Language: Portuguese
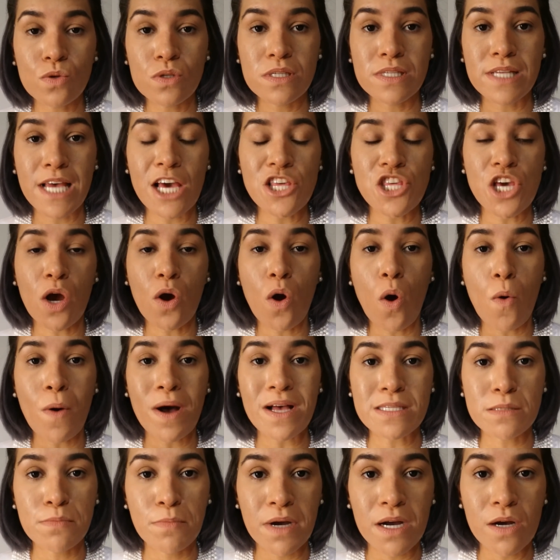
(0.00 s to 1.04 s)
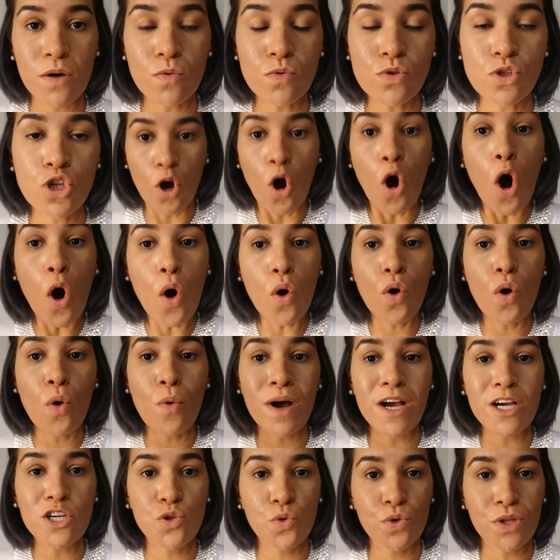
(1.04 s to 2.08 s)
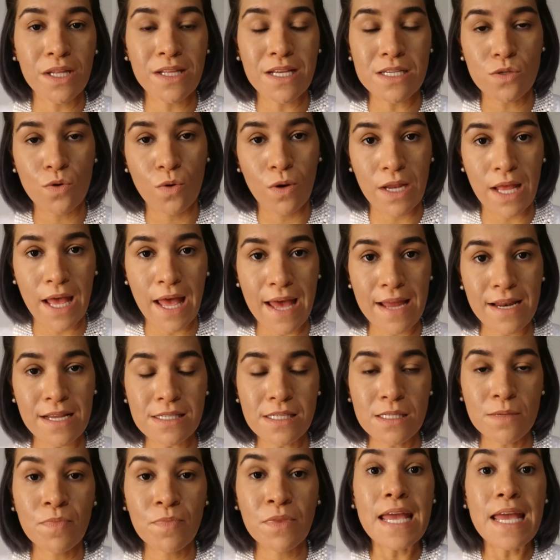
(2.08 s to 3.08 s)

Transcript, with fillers: seja com as mãos ou com a ajuda das colheres,